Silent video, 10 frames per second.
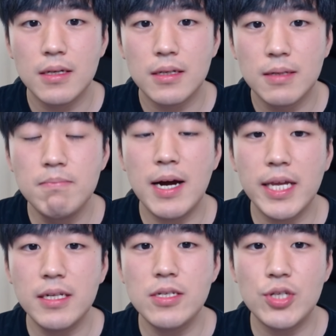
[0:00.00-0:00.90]
금방
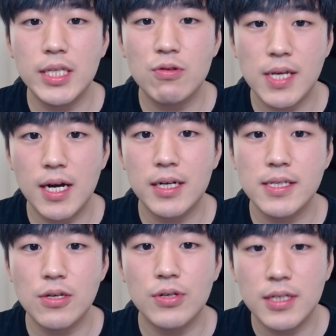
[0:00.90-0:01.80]
해드릴 수 있다고 생각을
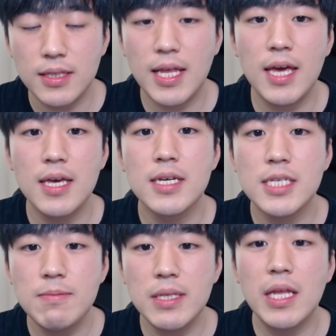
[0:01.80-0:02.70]
했어요. 근데
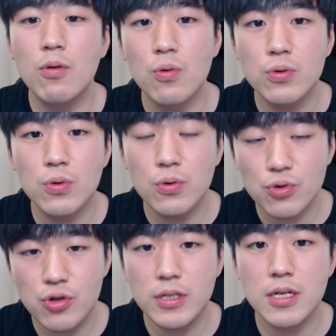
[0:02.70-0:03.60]
시민당 공동
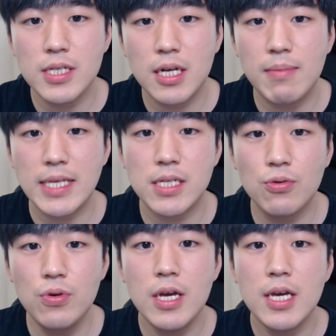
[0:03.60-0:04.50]
출정식을
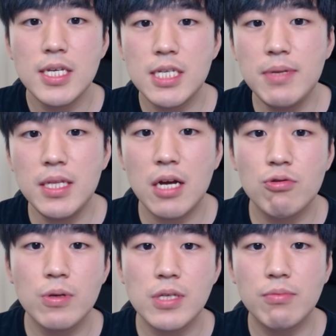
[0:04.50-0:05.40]
마치고 시민당
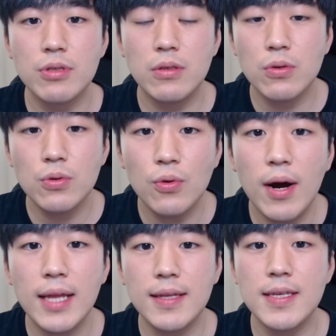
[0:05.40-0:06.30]
후보자분들도
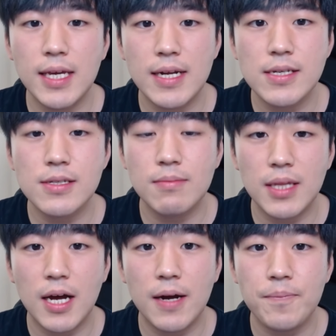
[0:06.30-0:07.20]
똑같은 얘기를
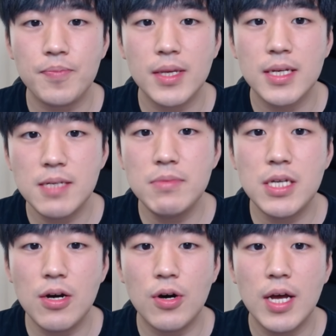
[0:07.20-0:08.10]
하셨습니다.
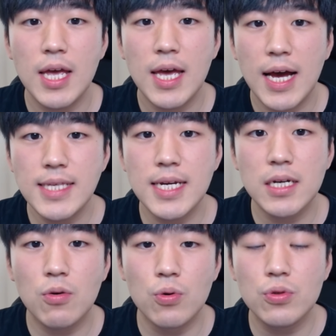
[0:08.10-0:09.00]
심지어 한창
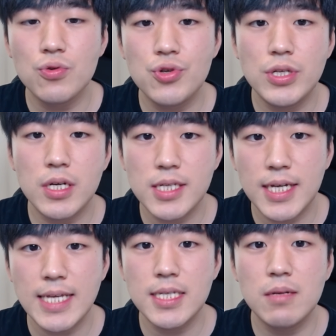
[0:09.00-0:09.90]
그 공동
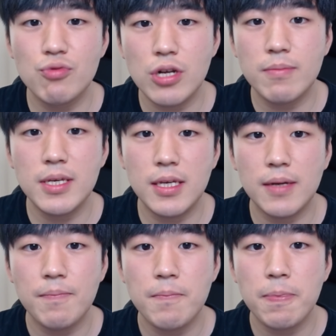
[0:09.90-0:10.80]
출정식 했을 무렵이
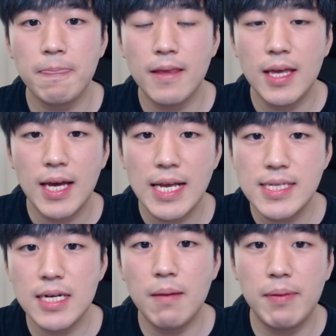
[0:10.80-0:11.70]

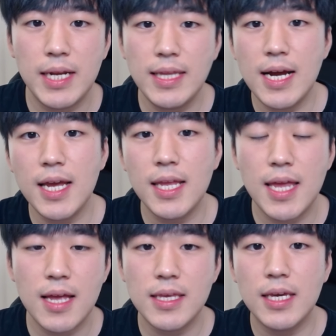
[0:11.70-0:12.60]
한창 그 비례당에
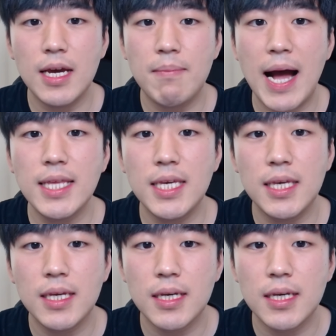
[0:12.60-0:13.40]
대한 얘기가 많이